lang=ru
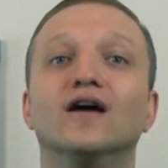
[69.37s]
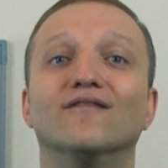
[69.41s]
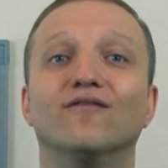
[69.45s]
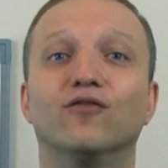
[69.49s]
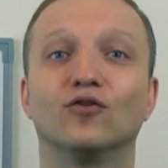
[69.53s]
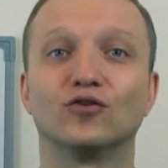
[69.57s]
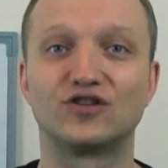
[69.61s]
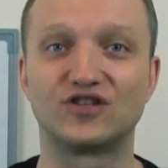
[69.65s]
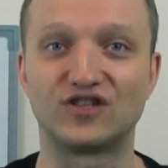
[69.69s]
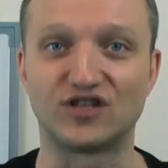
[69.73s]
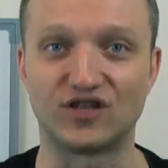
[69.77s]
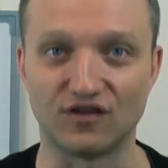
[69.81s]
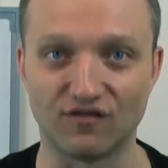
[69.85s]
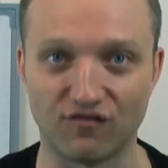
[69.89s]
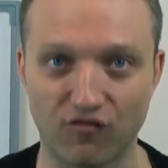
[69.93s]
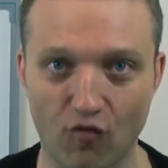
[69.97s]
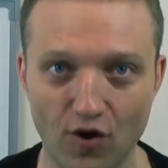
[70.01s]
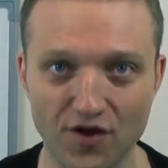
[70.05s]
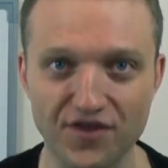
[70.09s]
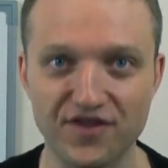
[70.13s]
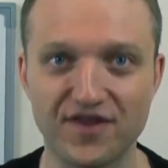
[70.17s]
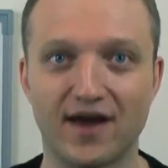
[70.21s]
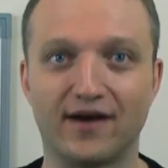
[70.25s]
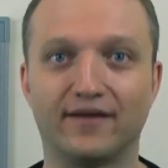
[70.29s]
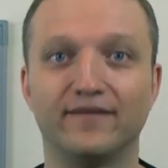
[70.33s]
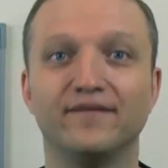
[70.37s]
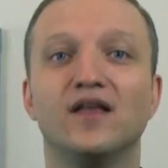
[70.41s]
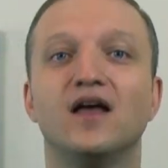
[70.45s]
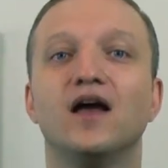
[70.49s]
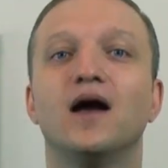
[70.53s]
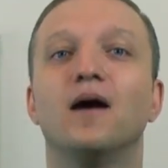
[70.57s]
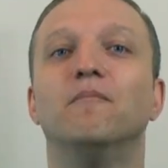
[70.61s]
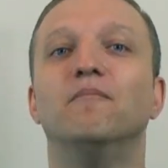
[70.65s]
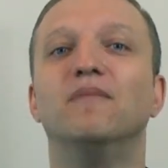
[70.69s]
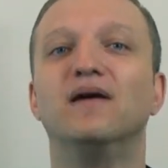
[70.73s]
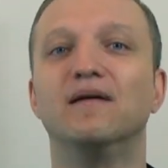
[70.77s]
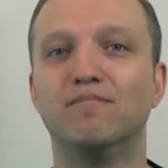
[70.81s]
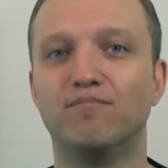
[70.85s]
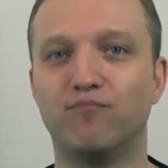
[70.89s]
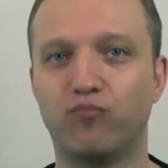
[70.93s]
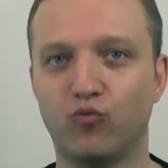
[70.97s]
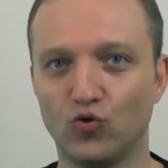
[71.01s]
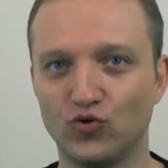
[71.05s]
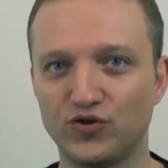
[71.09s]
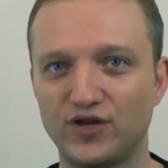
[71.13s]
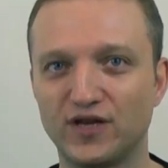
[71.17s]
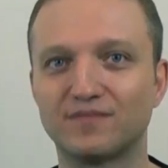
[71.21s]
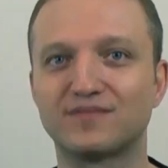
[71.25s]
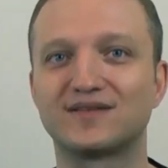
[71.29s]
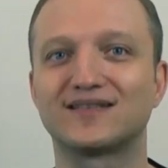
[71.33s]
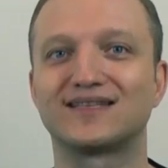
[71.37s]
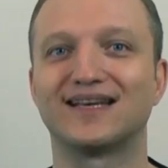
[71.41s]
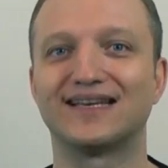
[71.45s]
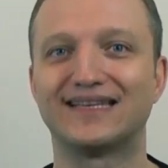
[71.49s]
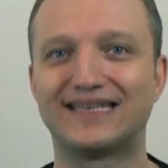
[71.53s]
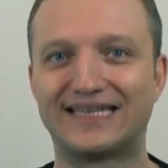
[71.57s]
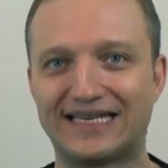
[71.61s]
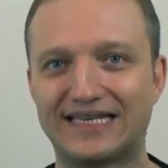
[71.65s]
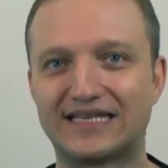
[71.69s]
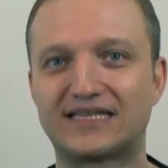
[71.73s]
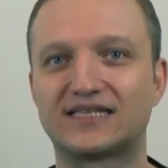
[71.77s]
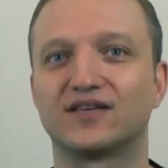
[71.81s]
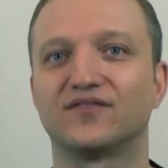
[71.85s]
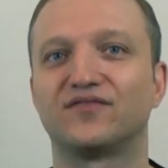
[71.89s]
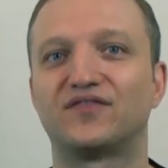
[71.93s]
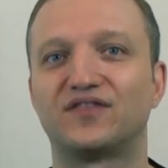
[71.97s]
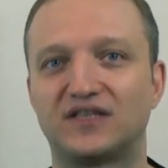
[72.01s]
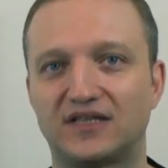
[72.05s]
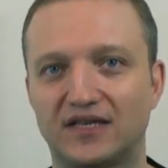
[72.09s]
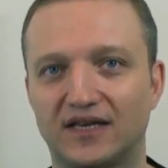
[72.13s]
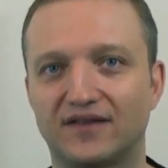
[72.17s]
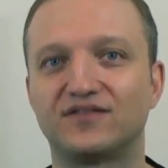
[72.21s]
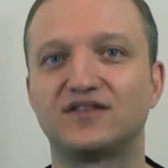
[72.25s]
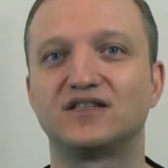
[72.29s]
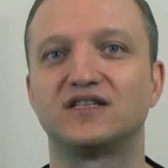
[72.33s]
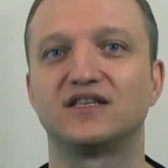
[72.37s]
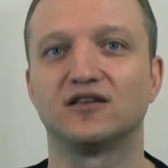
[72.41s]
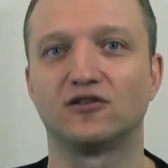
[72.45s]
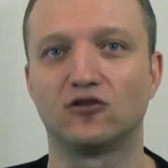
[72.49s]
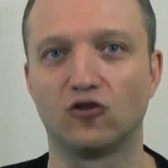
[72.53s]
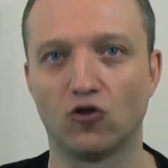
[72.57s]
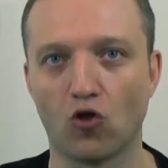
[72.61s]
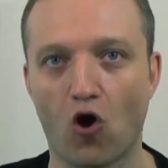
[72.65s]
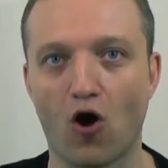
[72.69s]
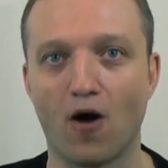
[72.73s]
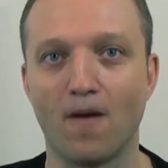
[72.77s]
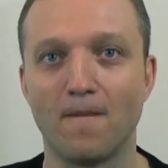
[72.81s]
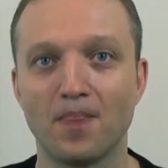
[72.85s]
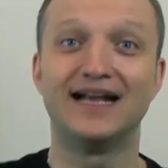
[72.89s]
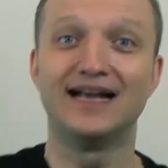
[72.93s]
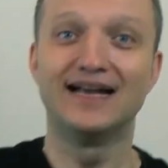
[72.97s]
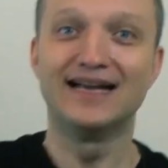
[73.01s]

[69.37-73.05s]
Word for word: Вот сегодня мы будем садиться все в седло.